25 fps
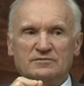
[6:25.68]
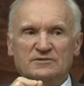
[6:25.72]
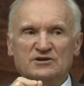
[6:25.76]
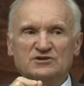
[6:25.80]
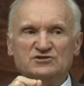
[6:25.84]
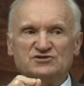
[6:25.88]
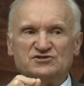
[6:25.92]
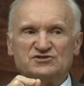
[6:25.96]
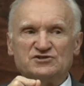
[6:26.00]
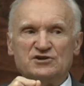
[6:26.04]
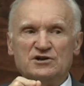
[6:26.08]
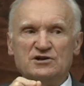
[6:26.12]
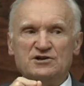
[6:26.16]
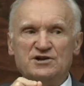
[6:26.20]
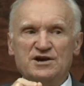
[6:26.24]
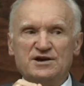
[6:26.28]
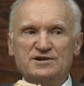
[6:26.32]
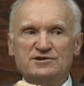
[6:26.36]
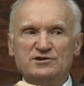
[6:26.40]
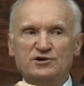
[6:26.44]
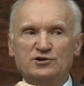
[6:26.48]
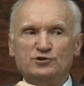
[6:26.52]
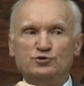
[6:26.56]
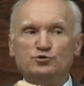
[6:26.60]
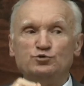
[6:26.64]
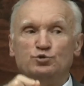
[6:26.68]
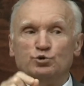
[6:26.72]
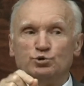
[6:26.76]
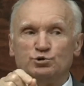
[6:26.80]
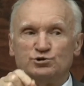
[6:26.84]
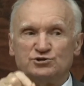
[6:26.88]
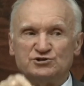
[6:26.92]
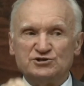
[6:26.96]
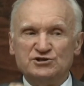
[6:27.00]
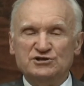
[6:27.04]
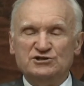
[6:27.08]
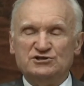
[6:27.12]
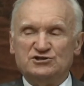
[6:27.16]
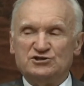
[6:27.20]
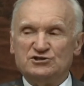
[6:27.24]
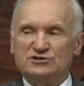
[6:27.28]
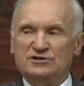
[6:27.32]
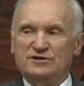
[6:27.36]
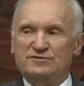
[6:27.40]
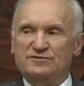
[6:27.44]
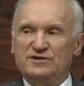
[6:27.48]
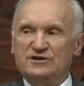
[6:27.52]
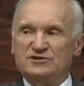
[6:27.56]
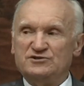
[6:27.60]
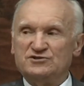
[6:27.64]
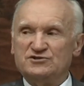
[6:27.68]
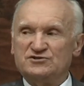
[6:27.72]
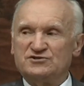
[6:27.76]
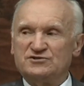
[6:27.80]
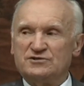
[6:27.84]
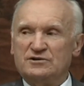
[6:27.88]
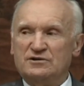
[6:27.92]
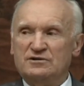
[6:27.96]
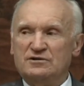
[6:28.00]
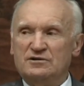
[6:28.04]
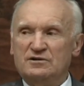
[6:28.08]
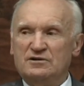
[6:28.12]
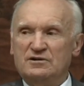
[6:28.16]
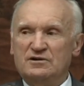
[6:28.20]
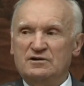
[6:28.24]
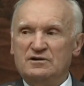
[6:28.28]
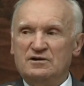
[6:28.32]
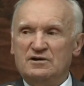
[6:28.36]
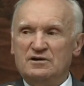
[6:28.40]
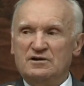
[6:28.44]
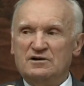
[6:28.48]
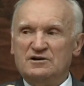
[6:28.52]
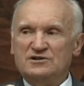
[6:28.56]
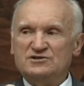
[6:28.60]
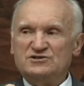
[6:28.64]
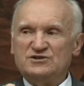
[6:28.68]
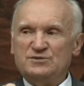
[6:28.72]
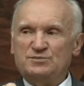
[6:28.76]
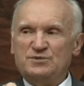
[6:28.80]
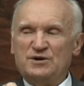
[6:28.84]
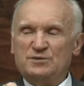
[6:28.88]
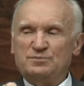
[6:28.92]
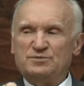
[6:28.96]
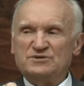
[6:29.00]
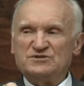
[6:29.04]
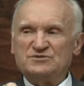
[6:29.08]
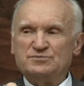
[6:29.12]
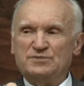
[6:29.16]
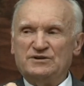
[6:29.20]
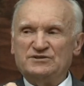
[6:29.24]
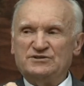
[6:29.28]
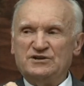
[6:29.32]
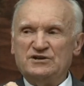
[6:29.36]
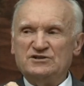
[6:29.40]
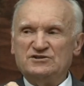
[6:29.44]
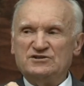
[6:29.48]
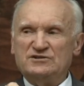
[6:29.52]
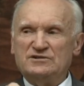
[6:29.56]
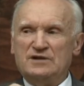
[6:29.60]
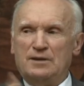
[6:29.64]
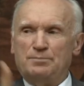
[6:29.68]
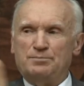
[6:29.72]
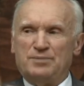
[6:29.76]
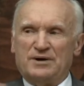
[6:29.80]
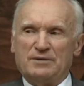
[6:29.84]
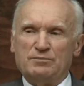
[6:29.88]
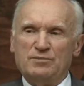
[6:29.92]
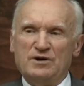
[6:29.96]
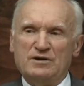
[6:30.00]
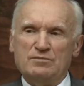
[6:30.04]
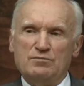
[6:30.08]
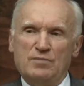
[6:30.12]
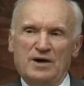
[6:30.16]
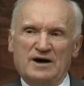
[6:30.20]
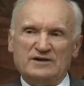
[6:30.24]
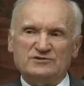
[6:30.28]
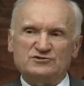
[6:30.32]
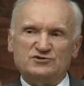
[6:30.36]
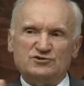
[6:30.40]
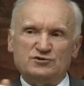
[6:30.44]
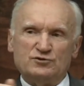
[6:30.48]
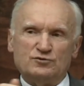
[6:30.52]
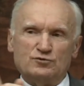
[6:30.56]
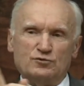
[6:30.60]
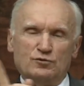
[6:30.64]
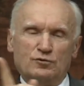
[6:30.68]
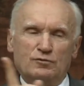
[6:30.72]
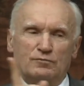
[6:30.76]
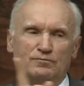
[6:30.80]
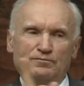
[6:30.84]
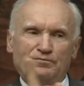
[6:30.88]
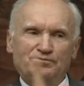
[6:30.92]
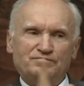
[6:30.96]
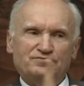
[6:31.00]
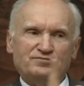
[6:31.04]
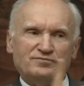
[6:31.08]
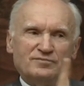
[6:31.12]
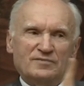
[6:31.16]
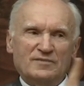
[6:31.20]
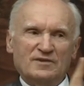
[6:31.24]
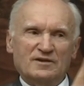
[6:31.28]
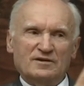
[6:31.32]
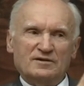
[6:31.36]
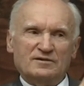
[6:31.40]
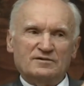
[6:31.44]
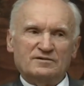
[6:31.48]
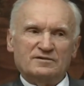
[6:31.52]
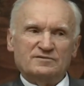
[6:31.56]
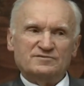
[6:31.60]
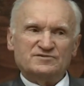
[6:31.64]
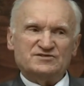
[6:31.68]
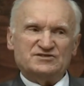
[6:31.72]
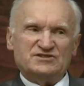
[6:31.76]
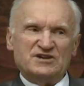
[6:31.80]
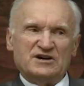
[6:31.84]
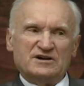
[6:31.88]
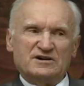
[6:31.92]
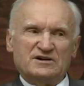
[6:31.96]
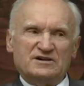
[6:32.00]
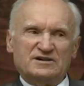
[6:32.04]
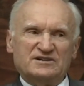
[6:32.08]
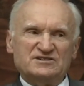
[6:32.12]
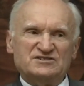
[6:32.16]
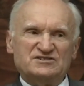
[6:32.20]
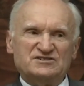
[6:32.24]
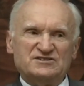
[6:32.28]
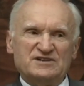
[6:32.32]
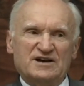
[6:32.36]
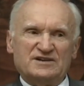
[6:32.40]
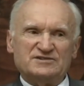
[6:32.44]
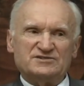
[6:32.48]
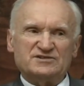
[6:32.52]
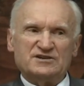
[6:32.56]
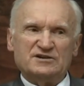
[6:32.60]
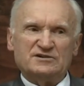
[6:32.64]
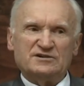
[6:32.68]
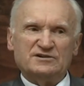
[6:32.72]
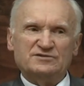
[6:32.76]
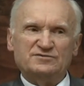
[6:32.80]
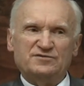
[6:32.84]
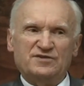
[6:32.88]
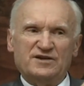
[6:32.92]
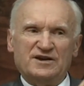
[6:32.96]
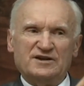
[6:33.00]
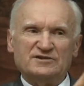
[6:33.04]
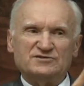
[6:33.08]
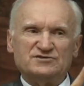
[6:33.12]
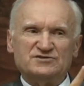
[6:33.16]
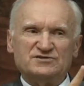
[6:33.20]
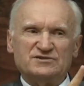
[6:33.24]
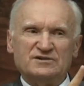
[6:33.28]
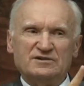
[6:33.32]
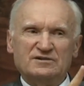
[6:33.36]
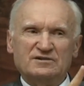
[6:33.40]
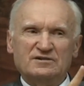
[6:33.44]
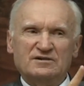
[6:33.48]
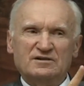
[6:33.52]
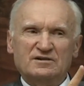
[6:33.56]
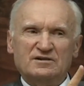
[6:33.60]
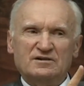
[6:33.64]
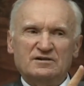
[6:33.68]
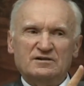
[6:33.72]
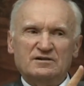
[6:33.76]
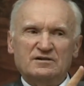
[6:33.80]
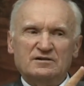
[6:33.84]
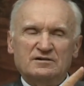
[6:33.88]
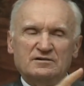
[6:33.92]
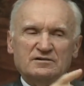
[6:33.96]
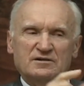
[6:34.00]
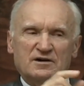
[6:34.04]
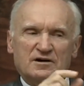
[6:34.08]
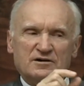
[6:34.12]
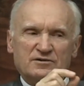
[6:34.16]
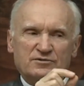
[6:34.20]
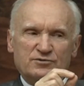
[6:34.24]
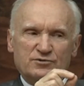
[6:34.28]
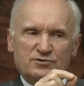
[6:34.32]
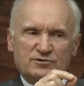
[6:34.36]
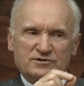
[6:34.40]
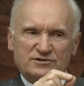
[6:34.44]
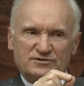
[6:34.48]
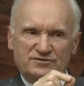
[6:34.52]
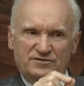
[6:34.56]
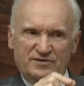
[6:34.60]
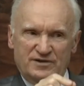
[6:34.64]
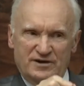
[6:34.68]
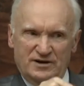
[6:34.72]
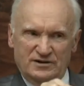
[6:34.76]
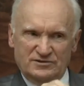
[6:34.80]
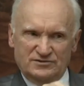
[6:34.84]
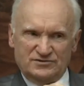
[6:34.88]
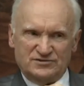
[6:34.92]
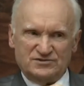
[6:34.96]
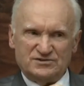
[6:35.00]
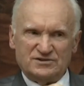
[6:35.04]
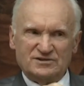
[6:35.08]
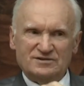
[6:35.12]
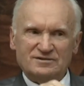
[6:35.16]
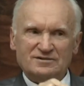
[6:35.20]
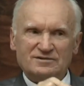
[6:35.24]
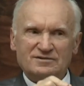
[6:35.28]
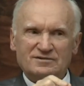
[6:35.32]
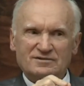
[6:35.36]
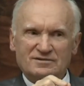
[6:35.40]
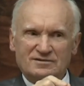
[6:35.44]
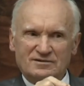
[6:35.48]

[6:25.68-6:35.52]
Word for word: исцеление души человеческой. Теперь посмотрите на проблематику всех христианских конференций. Я говорю конференции –